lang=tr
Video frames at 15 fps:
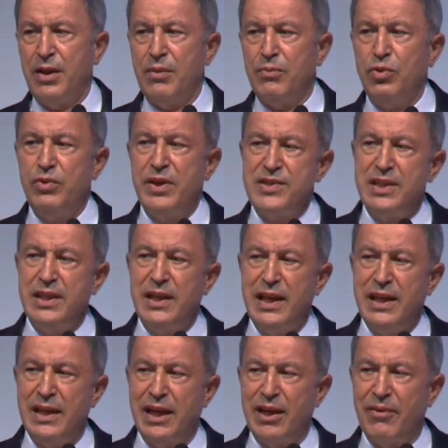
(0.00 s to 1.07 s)
Bu
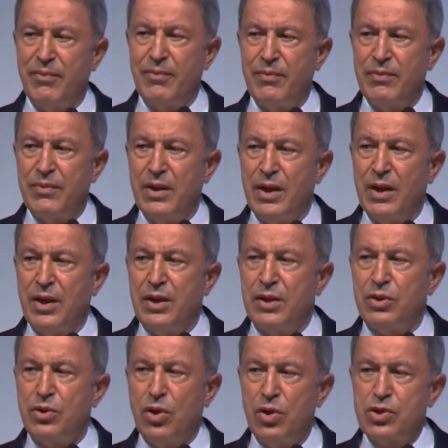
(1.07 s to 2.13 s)
vesileyle
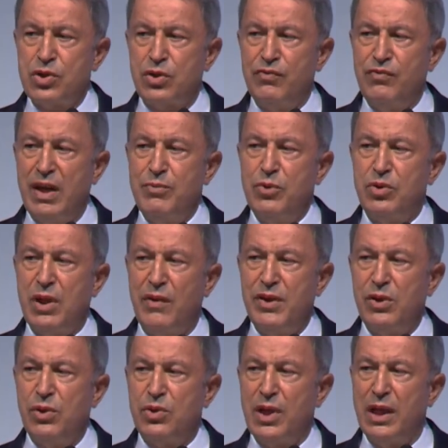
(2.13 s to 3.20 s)
dost ve
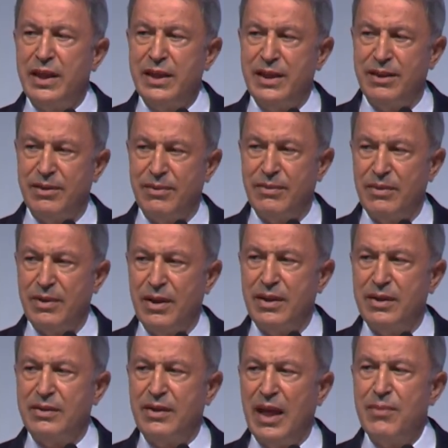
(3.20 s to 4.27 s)
müttefik ülkelerin
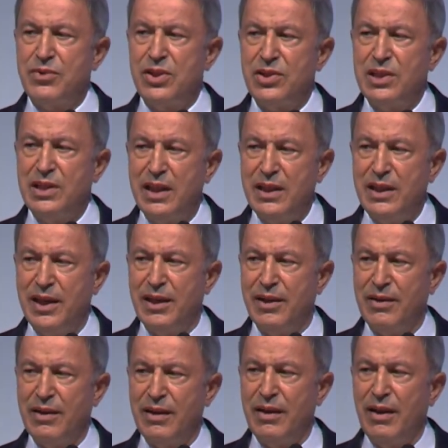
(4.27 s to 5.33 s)
temsilcilerini
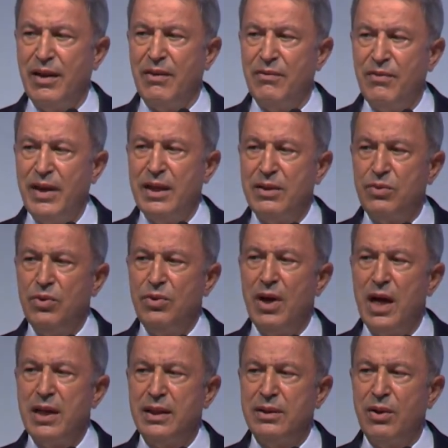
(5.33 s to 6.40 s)
ve
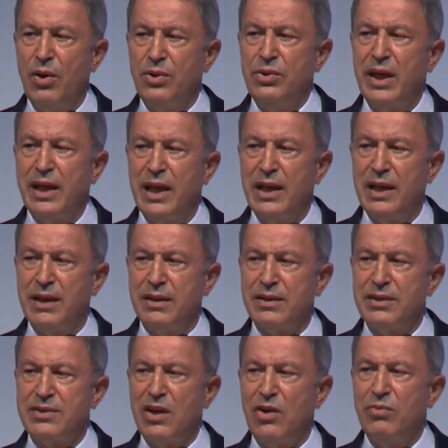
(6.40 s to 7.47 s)
dünyanın önde gelen
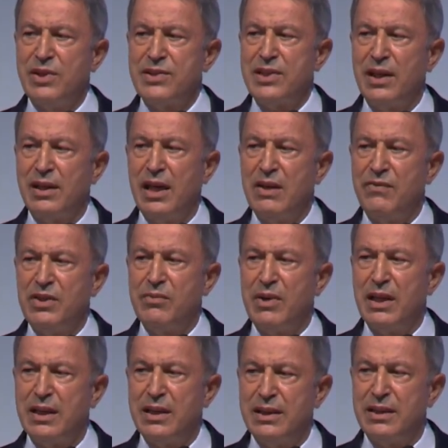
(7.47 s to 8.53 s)
savunma sanayi
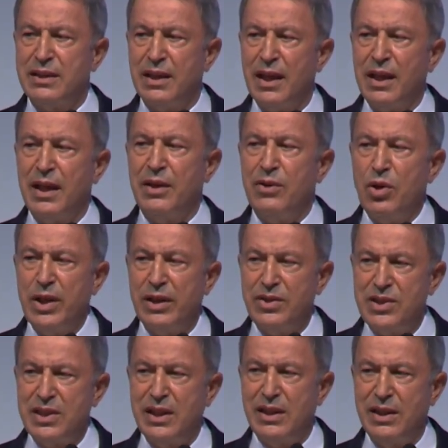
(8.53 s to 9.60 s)
firmalarının
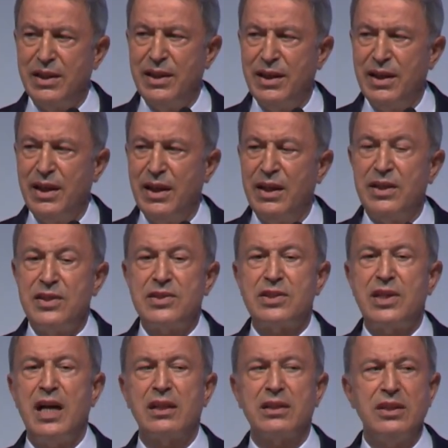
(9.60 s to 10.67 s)
yöneticilerini
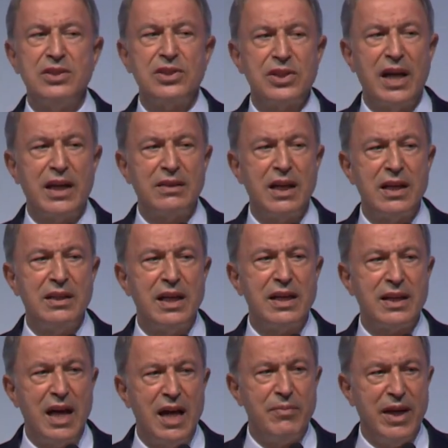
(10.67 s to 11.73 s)
salgın şartlarına
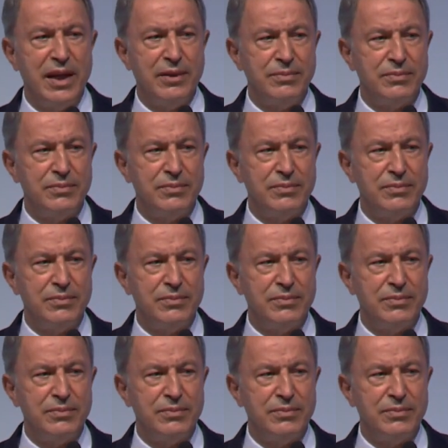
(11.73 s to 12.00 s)
rağmen